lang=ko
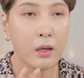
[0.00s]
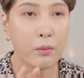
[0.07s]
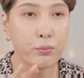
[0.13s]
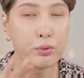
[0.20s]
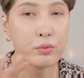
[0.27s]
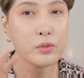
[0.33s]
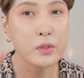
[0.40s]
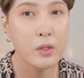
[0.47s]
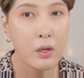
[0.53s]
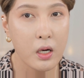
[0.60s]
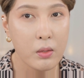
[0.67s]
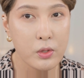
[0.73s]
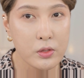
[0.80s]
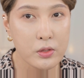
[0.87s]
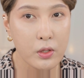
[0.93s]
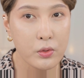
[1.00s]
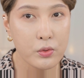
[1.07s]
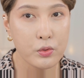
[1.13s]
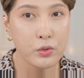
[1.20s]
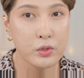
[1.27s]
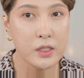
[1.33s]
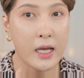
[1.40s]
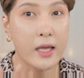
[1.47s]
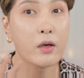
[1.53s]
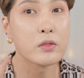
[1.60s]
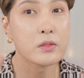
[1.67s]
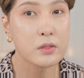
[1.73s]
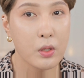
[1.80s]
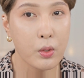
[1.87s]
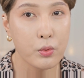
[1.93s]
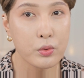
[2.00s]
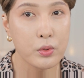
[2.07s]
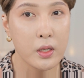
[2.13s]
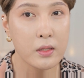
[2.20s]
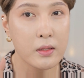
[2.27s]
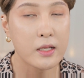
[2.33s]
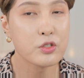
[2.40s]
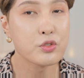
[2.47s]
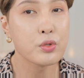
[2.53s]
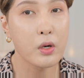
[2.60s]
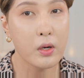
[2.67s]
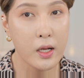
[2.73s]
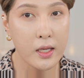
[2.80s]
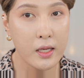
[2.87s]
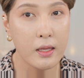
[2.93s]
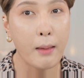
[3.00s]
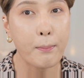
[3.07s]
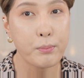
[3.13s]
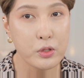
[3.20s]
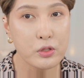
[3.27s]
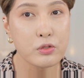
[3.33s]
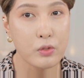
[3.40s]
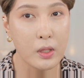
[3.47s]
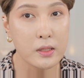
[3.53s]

풍성하면서도 자연스럽고 되게 내추럴하게 예쁠 수가